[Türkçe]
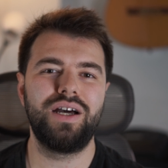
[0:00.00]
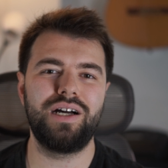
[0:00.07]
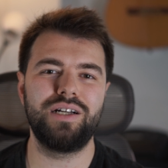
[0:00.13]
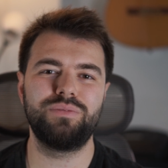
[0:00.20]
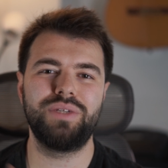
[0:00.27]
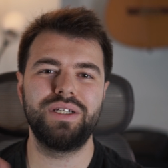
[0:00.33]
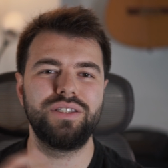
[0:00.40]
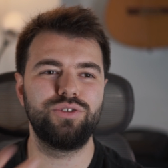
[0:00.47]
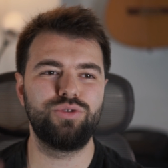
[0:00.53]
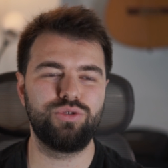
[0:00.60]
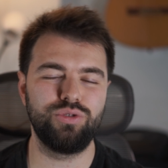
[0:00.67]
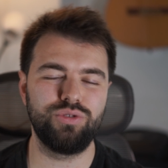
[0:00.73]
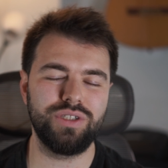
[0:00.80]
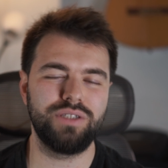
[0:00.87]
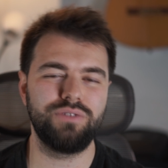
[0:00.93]
Almanya'da
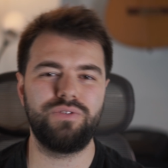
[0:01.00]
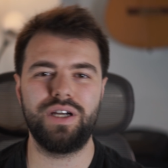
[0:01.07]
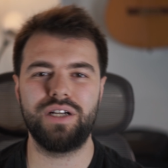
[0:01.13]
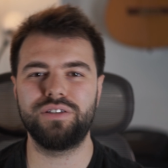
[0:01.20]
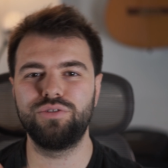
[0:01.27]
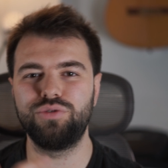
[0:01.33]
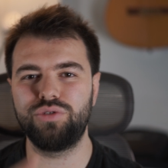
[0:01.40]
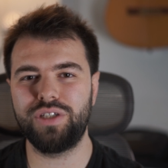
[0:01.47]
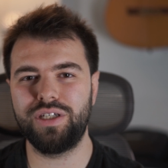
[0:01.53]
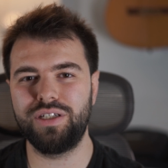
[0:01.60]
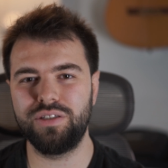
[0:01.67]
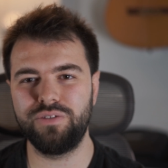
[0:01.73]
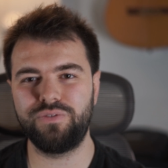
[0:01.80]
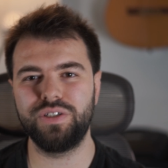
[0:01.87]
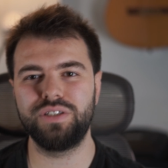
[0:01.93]
sütün tadı farklı,
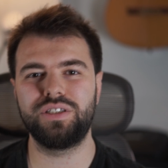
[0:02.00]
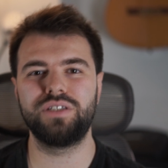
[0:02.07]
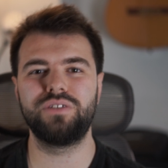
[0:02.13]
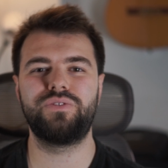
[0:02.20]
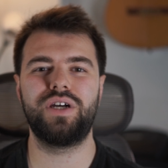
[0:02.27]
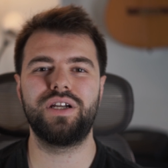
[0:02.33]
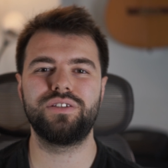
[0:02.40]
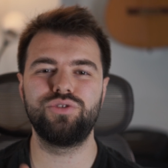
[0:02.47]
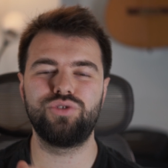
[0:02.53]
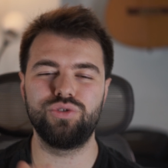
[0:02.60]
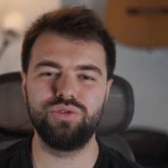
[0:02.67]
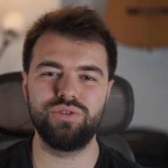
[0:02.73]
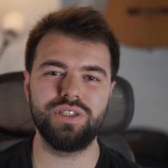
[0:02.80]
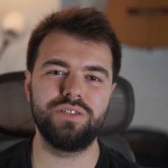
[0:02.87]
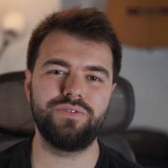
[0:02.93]
Nutella'nın tadı farklı,
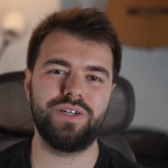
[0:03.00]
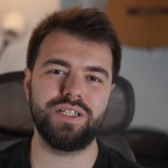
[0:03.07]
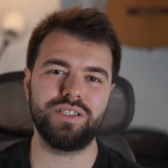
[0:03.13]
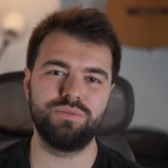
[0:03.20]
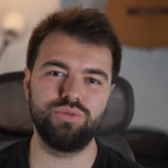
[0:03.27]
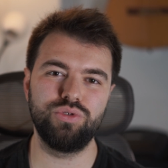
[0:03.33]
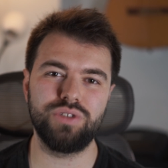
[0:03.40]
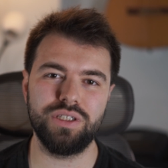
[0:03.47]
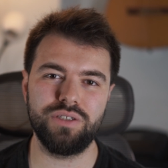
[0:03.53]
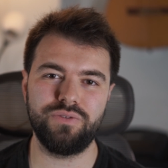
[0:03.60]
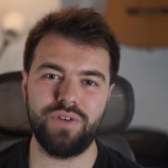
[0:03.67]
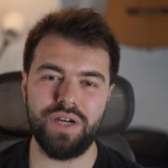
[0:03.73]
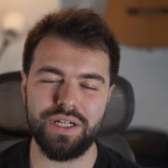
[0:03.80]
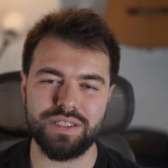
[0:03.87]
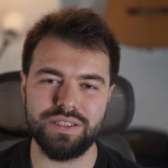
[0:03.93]
şunun tadı farklı, bunun tadı
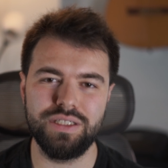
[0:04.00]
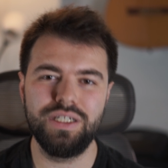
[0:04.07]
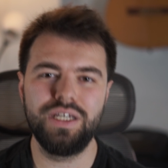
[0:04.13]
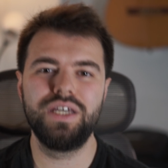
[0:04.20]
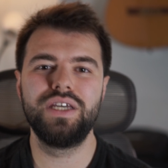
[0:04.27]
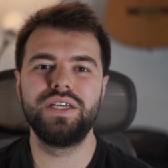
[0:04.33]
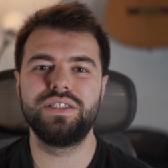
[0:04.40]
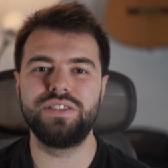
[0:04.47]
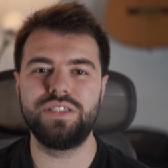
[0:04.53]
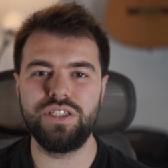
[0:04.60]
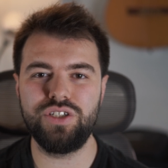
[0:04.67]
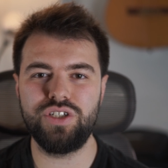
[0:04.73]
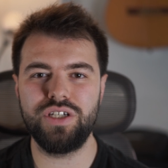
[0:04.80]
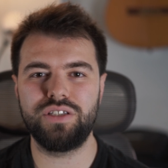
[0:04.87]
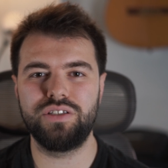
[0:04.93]
farklı
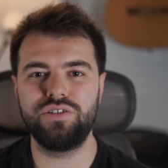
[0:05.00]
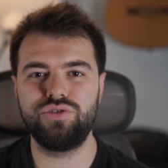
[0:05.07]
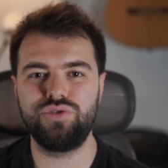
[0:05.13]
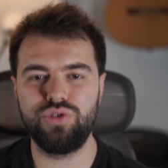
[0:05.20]
diyecektir.